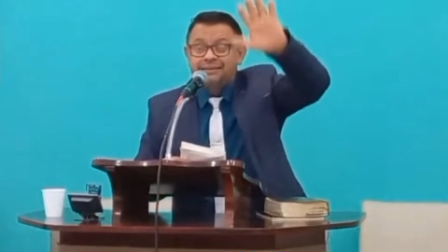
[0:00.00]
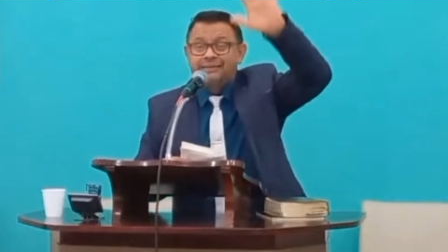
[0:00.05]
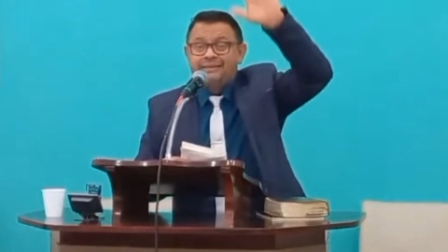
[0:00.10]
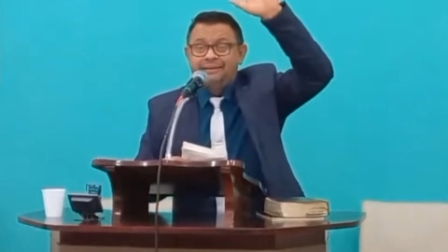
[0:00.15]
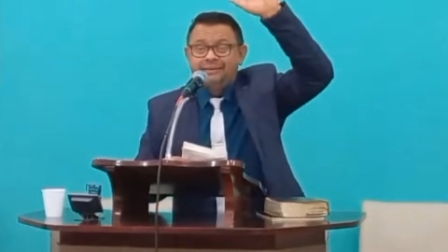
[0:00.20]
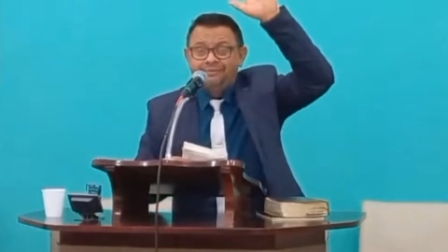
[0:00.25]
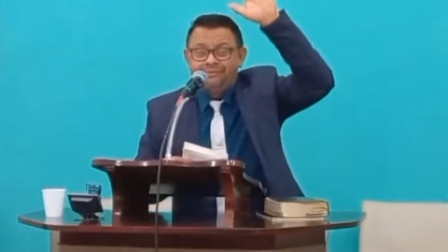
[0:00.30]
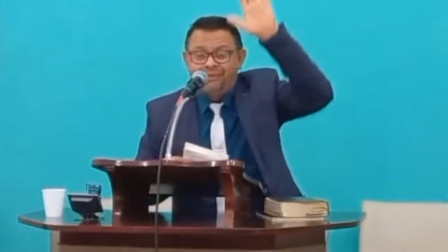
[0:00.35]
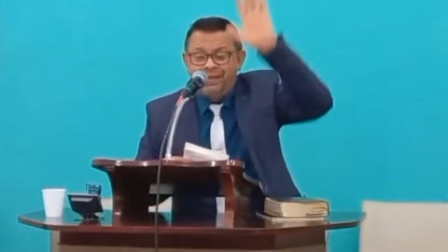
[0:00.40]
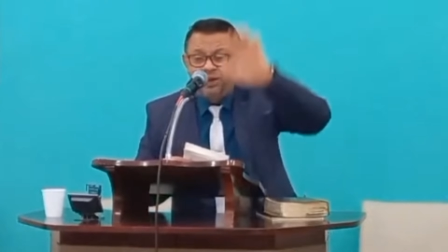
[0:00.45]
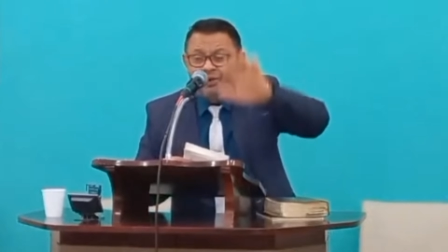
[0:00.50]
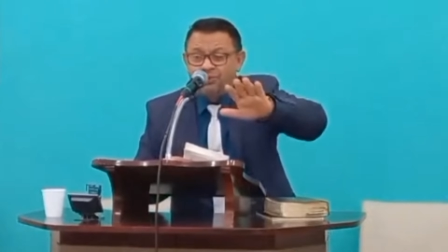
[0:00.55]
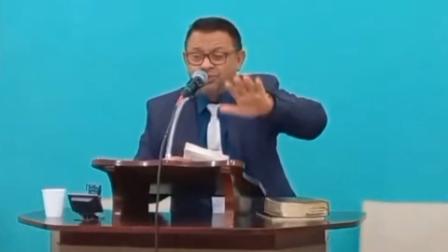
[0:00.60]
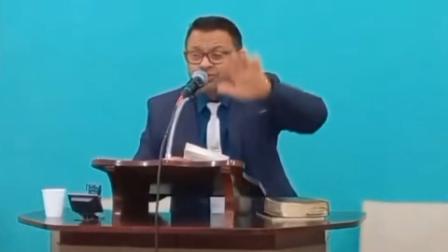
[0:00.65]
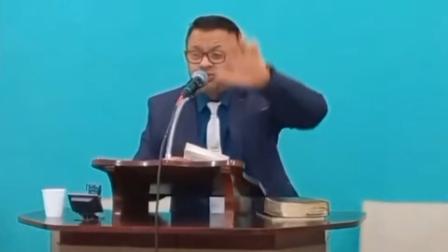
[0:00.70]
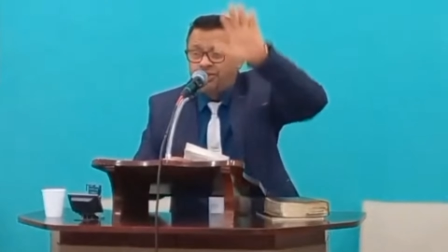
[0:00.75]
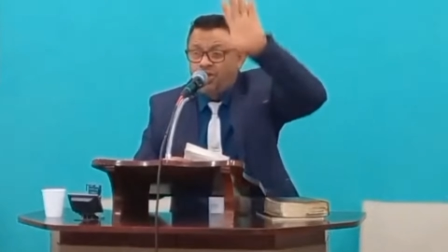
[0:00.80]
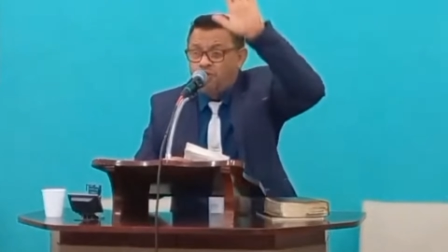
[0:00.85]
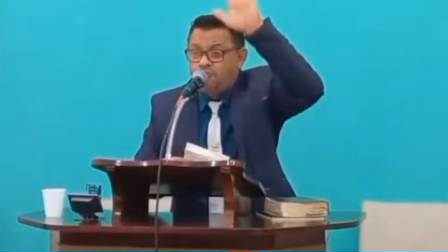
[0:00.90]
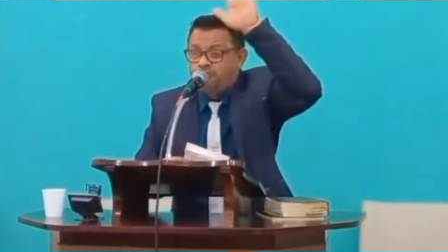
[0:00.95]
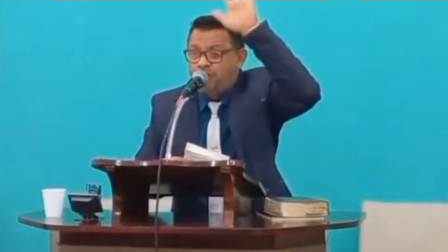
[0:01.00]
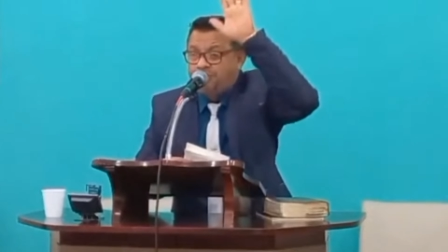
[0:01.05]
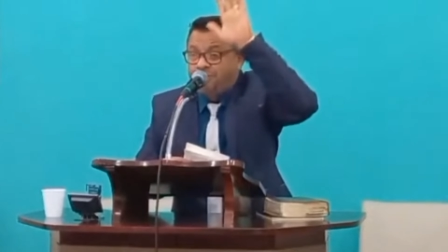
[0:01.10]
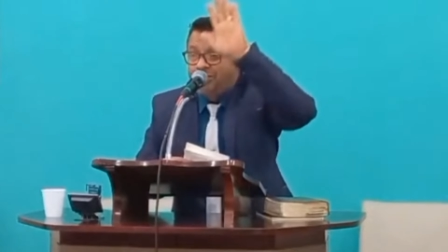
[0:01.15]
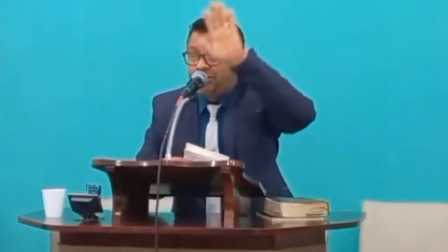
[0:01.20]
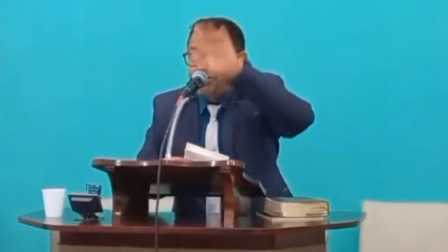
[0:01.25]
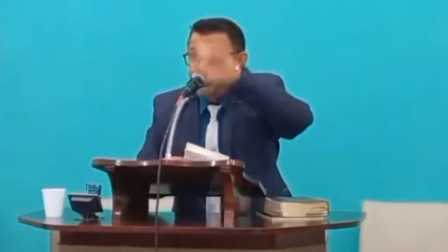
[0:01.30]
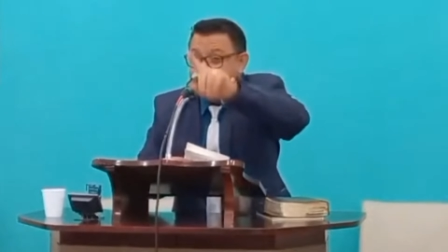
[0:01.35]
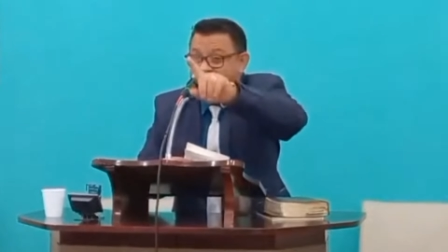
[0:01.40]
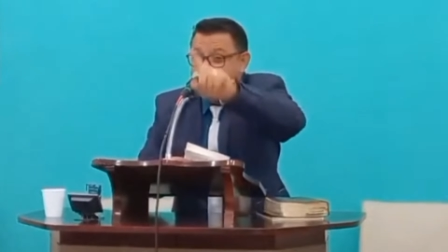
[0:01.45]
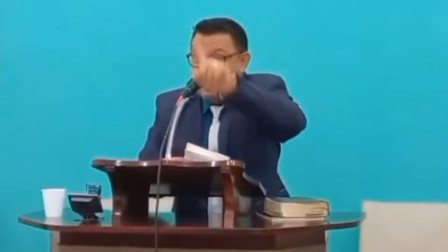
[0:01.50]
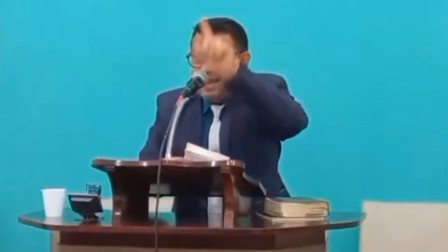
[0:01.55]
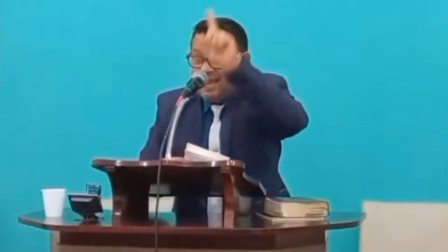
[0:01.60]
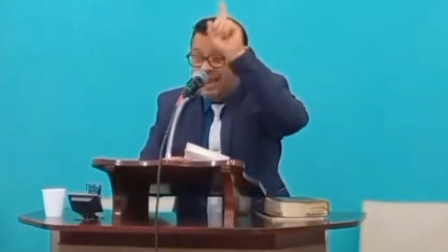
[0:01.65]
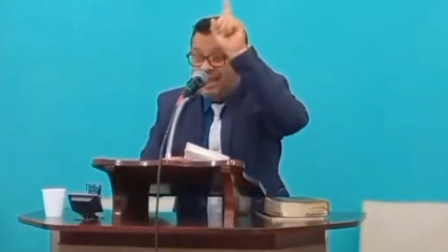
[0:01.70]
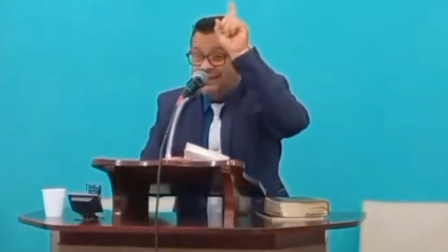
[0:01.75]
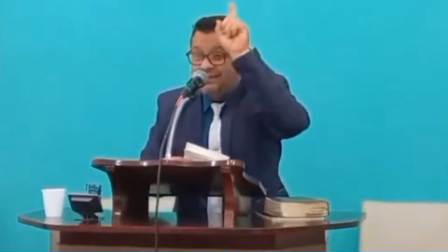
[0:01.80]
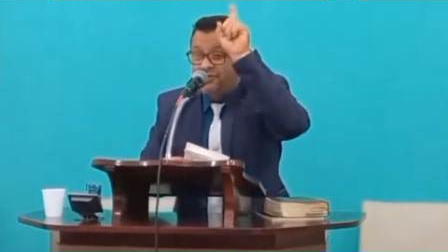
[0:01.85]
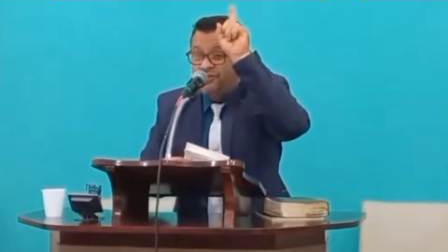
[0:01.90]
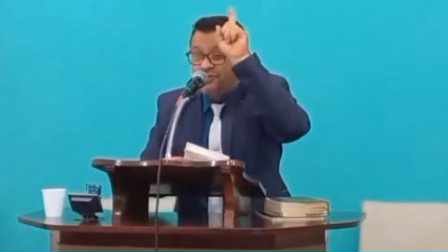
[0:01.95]
Se Deus não permitir,
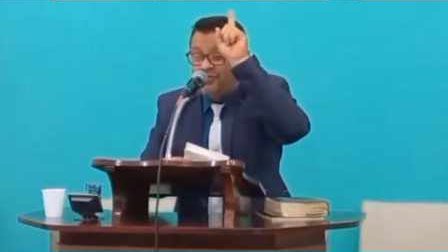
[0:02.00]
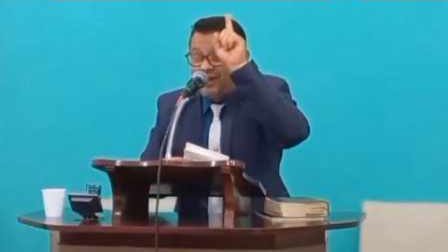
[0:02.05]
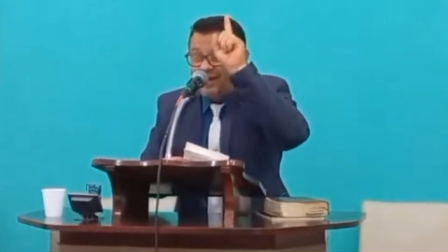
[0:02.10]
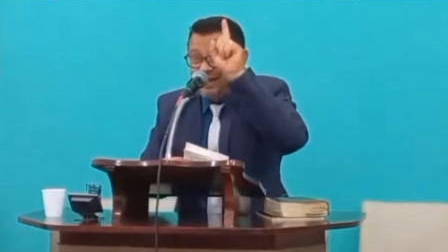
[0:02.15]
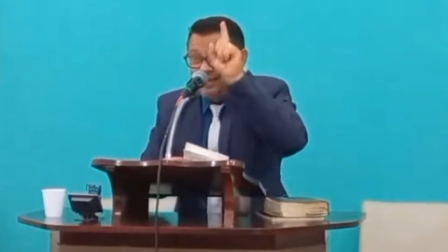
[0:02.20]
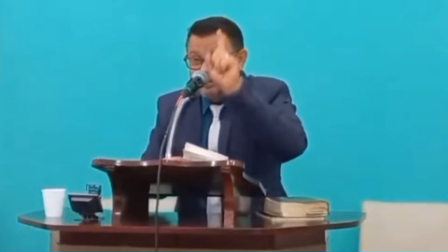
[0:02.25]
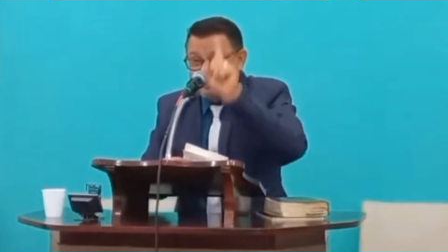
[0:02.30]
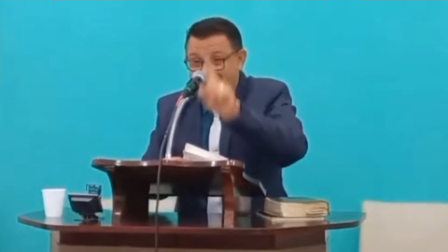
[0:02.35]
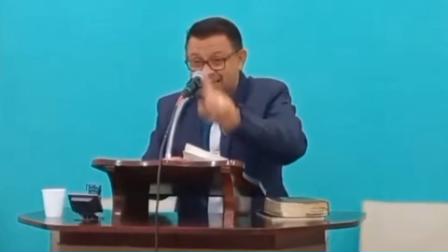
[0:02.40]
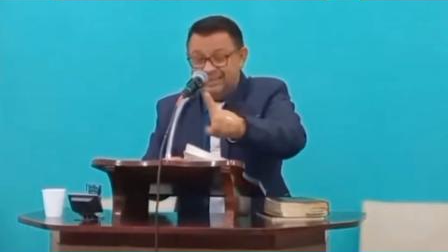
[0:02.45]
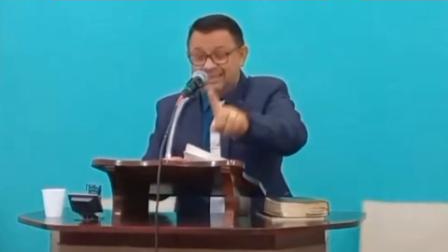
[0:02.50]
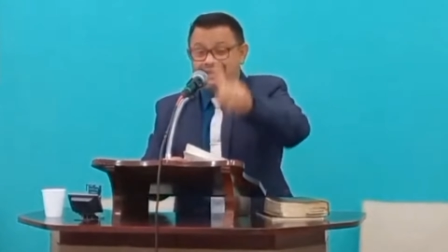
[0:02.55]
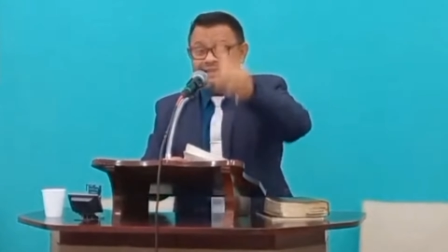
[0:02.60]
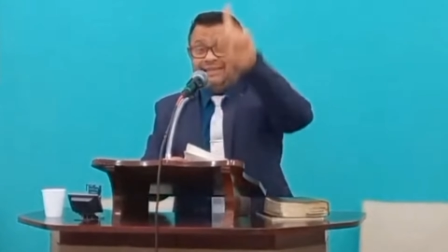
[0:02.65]
ele não fará nada.